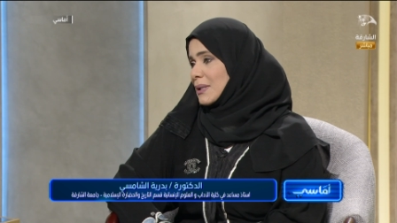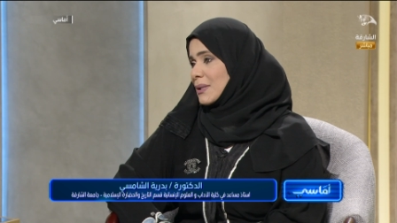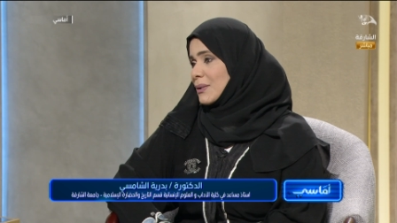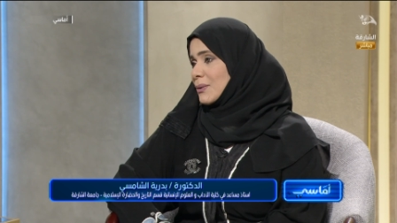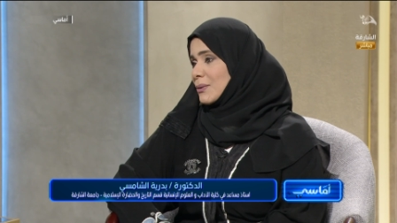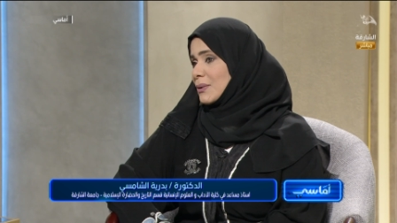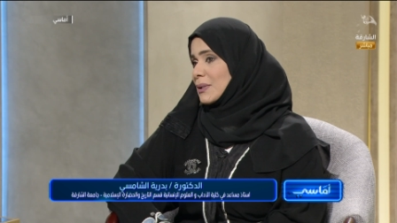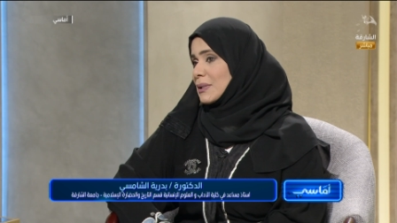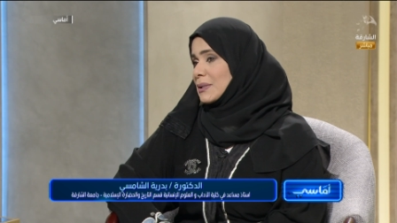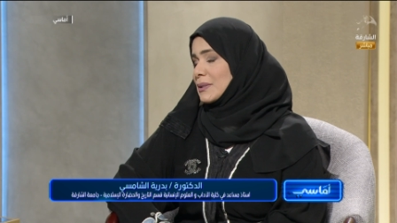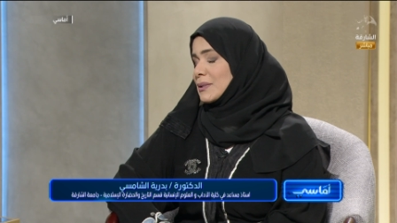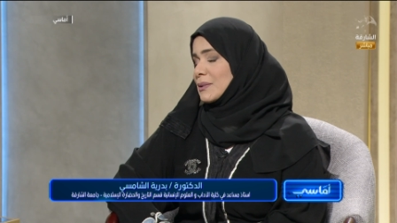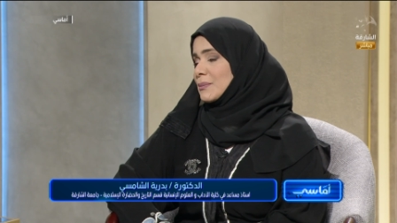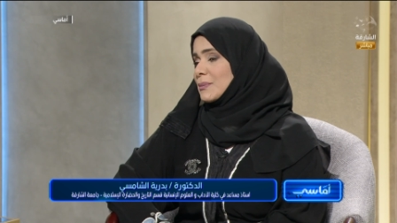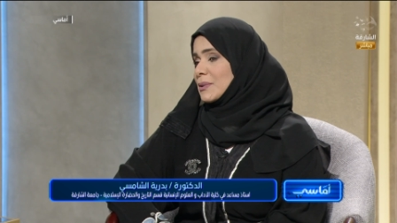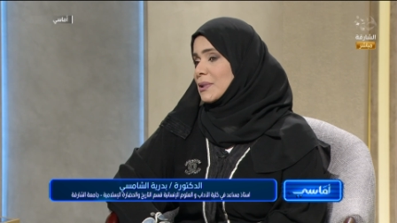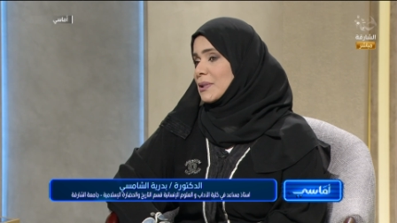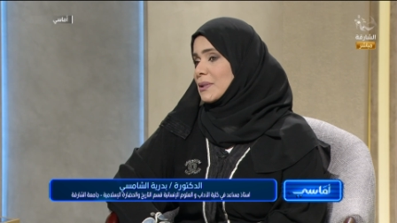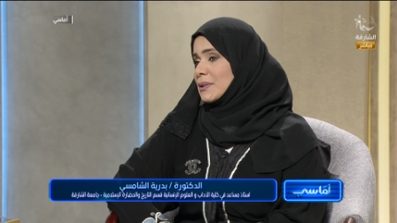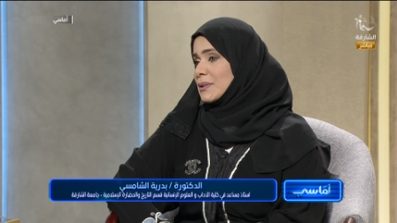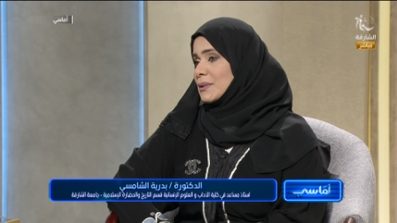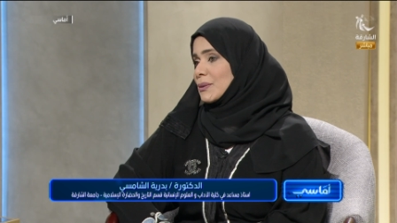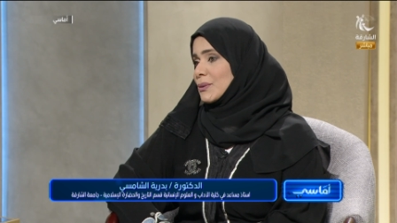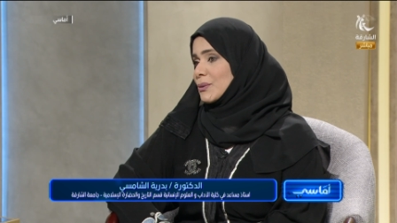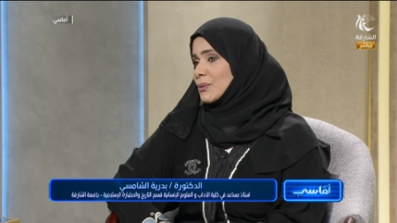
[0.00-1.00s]
اقدم
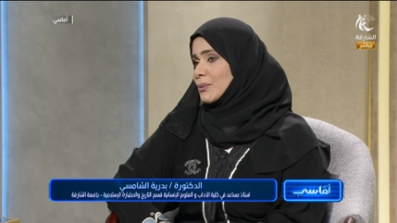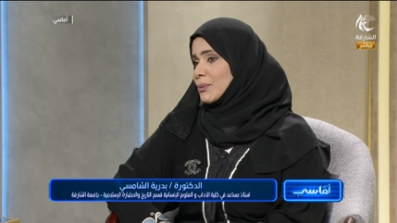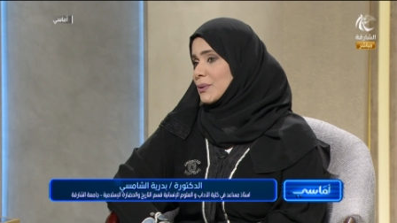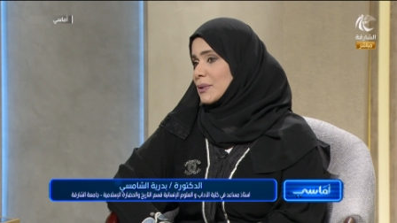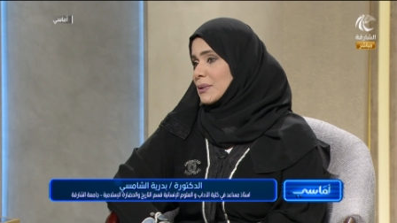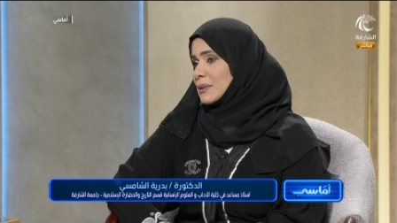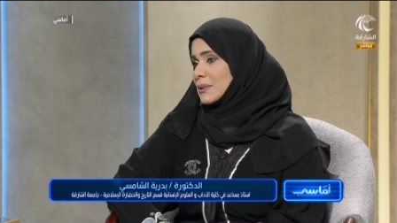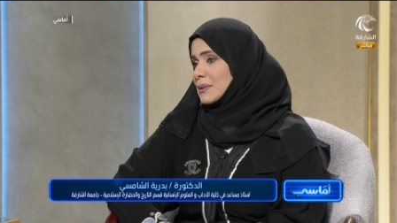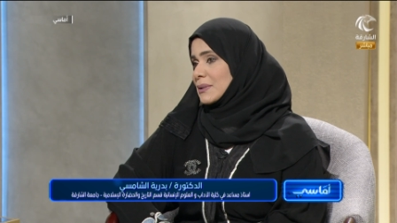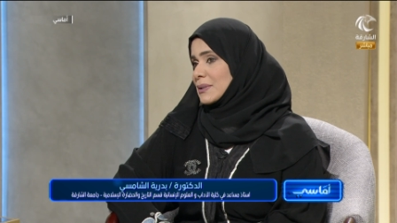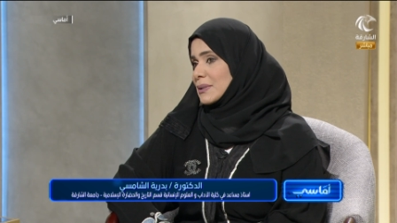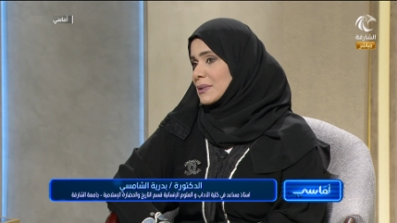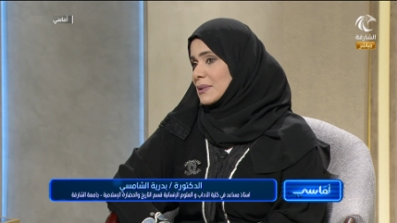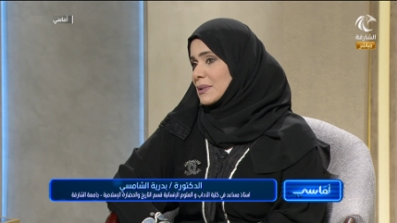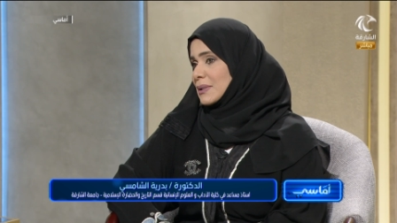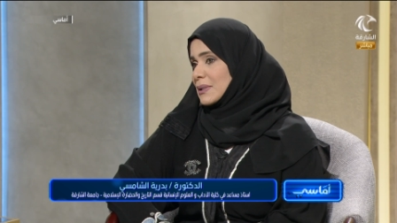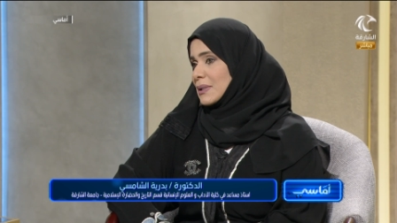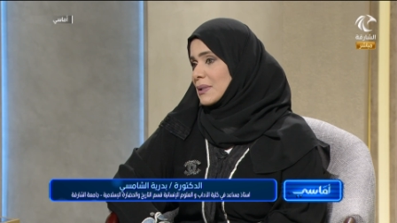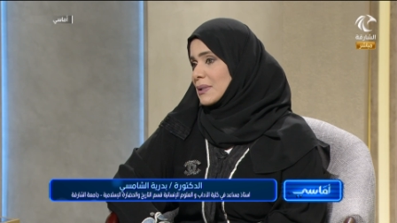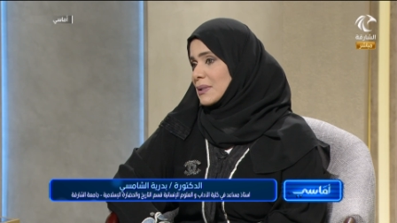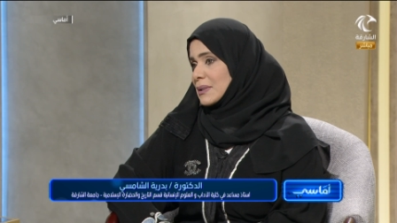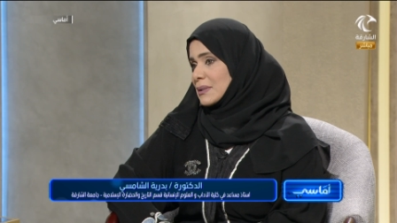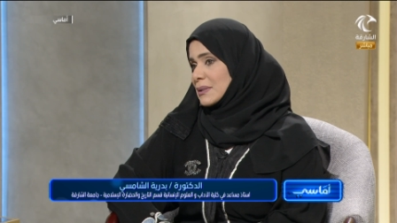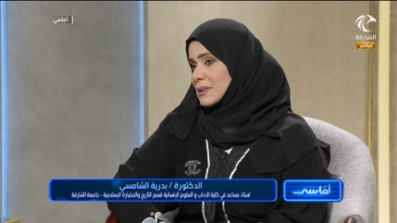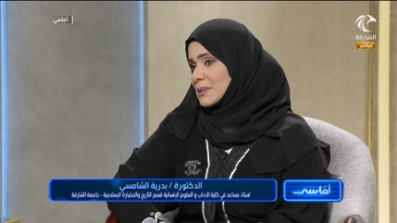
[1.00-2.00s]
لاهل الكويت
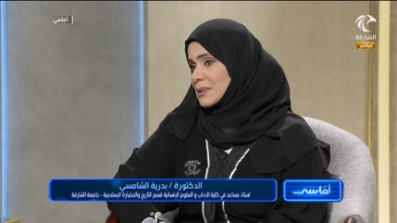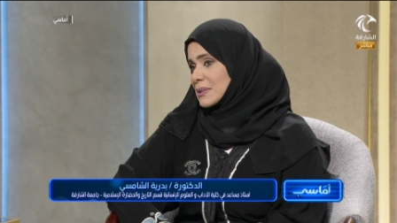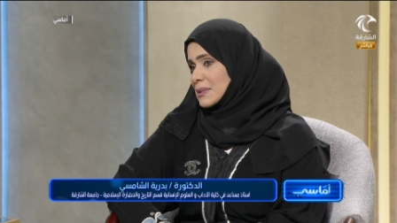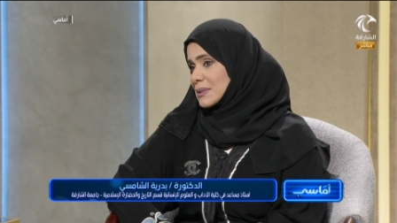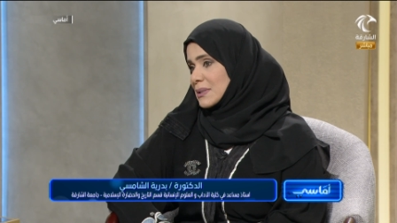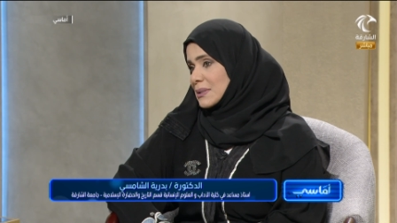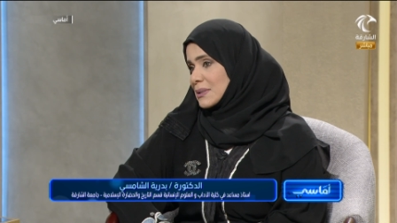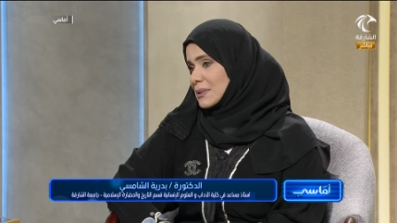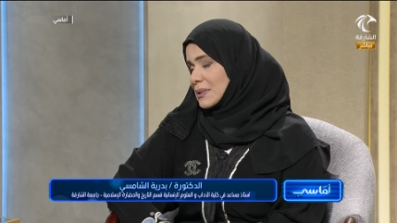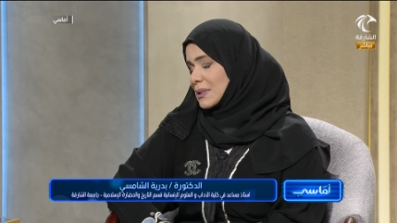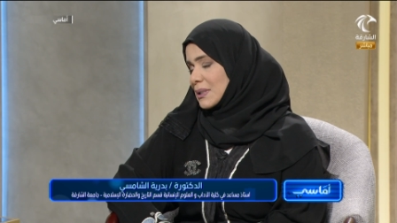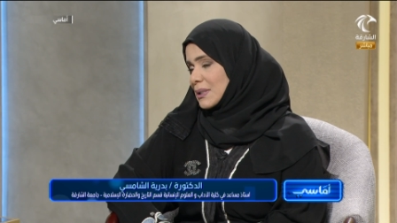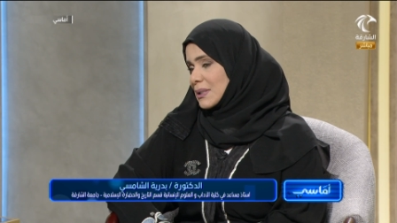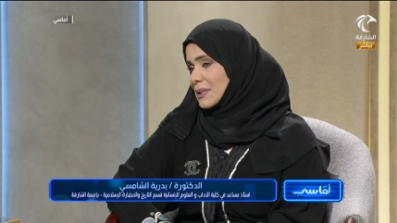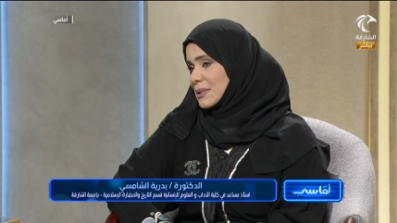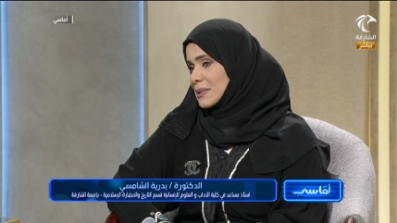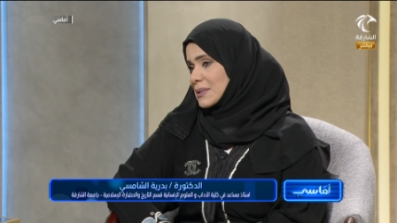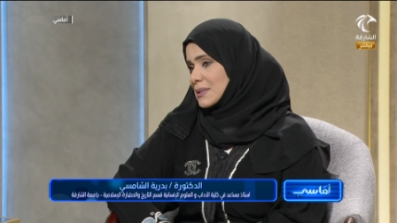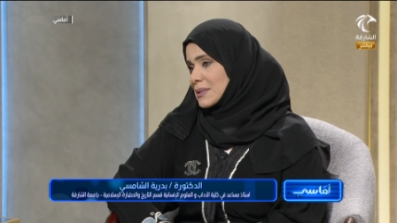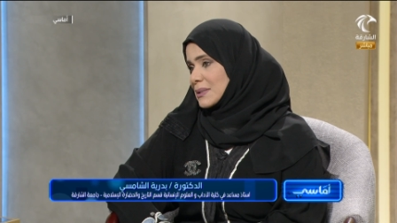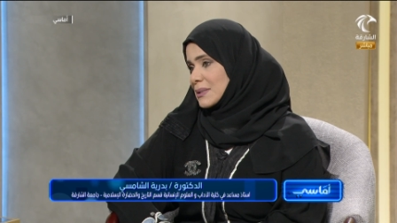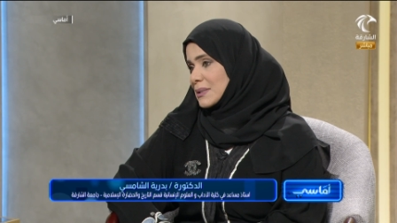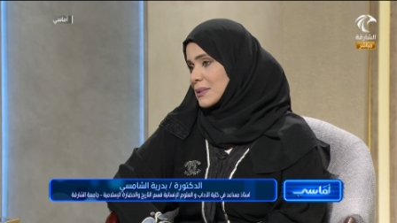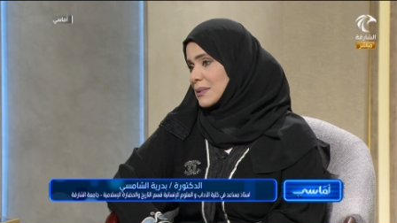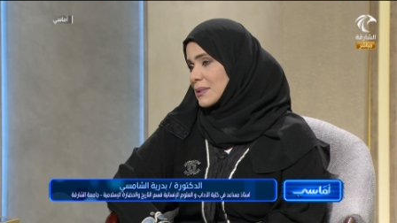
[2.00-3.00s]
خالص
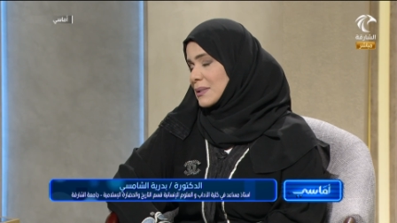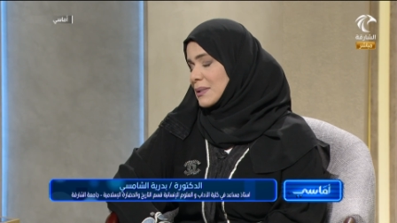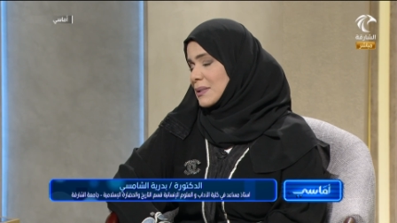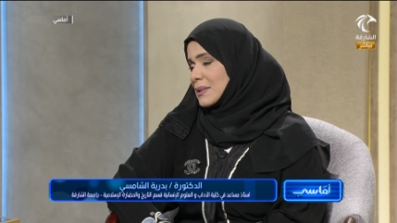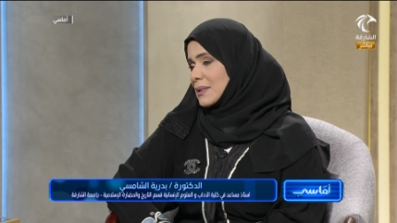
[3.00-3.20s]
التعازي